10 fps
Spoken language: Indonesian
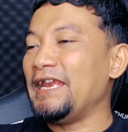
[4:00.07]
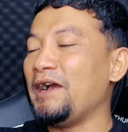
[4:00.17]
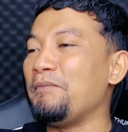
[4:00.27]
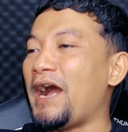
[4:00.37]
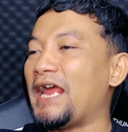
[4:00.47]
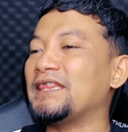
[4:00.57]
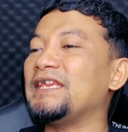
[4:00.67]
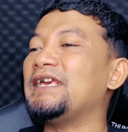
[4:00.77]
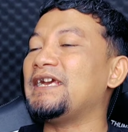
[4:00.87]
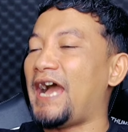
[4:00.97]
kan yang
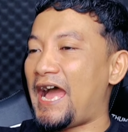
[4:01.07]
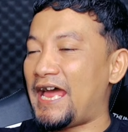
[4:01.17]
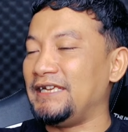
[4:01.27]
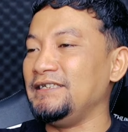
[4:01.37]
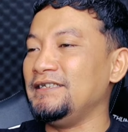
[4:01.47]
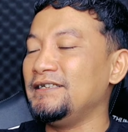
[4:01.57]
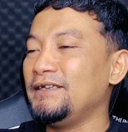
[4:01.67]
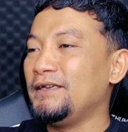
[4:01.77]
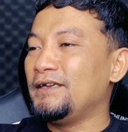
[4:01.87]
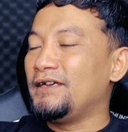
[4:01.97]
mengartikan,
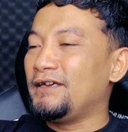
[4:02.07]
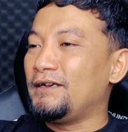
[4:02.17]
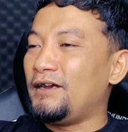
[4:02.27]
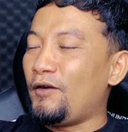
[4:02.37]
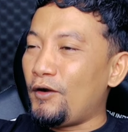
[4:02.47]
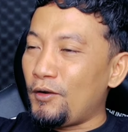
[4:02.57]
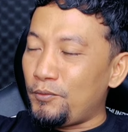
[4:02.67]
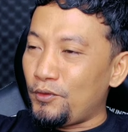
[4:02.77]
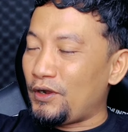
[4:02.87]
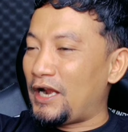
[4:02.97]
oh
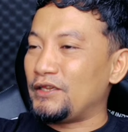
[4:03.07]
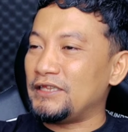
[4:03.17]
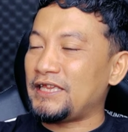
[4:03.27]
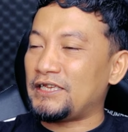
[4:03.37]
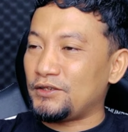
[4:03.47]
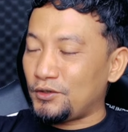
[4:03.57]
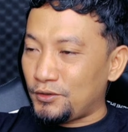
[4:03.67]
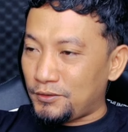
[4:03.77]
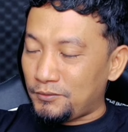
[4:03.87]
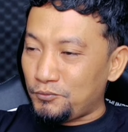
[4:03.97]
burung kalau dites
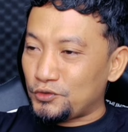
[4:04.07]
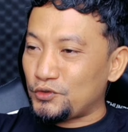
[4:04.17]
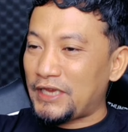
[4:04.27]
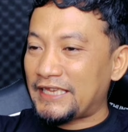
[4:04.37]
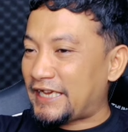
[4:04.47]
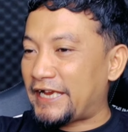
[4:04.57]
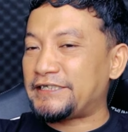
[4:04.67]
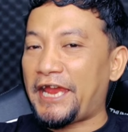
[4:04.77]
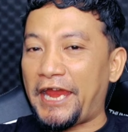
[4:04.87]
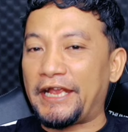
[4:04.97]
itu musuhnya
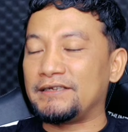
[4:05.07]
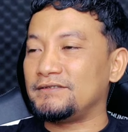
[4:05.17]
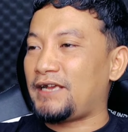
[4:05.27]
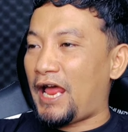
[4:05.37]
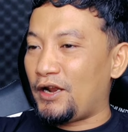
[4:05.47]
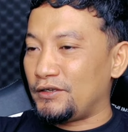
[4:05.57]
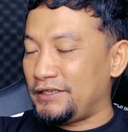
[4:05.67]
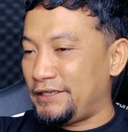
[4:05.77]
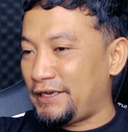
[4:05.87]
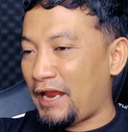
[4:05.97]
cek-cek, kalau
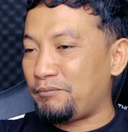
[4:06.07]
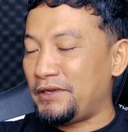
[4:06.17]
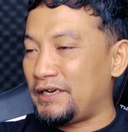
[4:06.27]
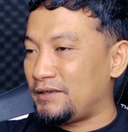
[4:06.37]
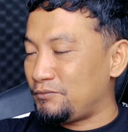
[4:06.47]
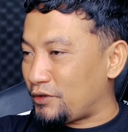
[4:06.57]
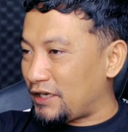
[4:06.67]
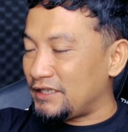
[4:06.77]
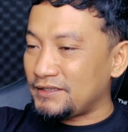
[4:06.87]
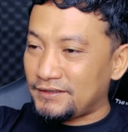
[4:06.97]
di larber
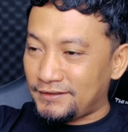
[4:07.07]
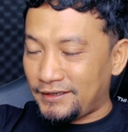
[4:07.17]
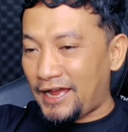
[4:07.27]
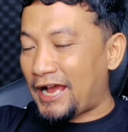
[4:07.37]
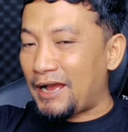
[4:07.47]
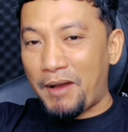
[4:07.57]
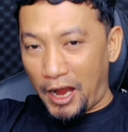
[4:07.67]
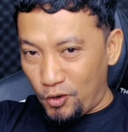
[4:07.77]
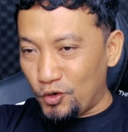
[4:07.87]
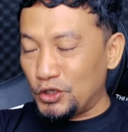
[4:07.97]
mungkin agak
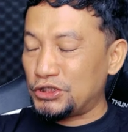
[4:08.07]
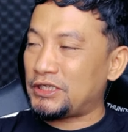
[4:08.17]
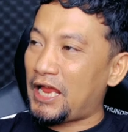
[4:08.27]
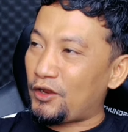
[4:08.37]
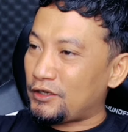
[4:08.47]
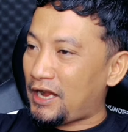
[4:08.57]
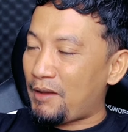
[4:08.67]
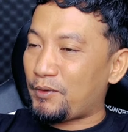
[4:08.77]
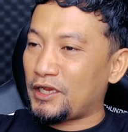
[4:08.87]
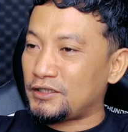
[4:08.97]
bagus kalau di
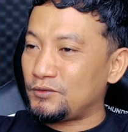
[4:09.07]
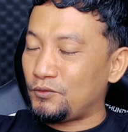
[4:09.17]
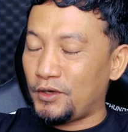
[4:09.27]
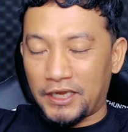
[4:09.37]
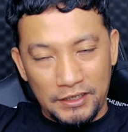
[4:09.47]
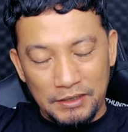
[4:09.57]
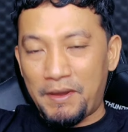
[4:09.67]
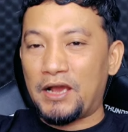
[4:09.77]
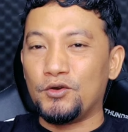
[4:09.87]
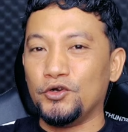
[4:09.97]
lapres weh ini
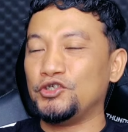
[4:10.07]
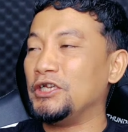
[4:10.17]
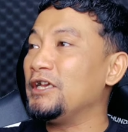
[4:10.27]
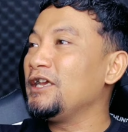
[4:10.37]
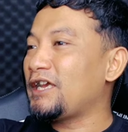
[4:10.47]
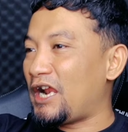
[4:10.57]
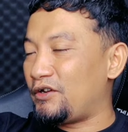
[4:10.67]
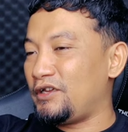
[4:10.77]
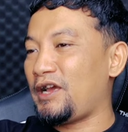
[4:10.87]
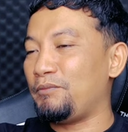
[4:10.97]
bagus kalau
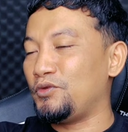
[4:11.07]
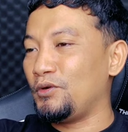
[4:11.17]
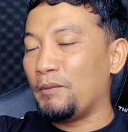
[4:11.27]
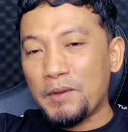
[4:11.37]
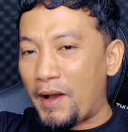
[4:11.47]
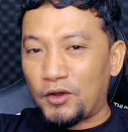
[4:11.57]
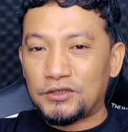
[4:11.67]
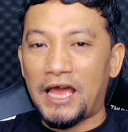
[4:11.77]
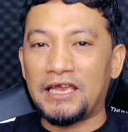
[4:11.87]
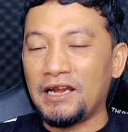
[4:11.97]
di cup tuh lebih
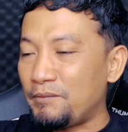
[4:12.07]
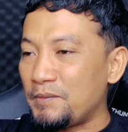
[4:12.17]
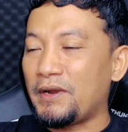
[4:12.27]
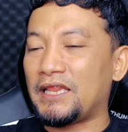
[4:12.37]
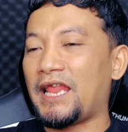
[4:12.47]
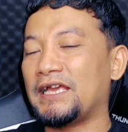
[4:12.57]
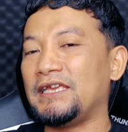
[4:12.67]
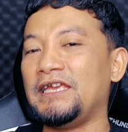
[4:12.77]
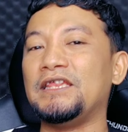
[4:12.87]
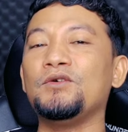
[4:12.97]
bagus lagi lebih berat
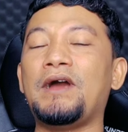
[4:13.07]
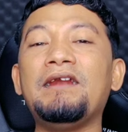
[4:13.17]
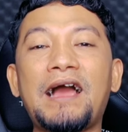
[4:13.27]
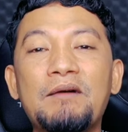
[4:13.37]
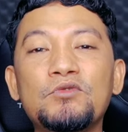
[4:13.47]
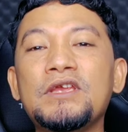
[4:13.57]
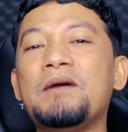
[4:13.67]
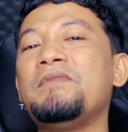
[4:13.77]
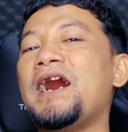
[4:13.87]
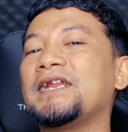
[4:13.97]
lagi itu kan kamu
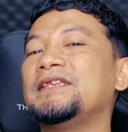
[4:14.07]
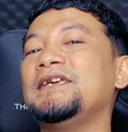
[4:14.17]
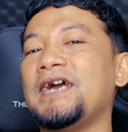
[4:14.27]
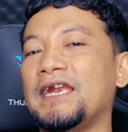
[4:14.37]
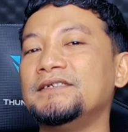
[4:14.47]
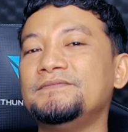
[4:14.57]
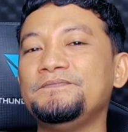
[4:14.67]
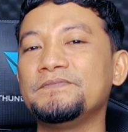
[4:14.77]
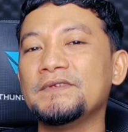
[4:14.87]
yang mengartikan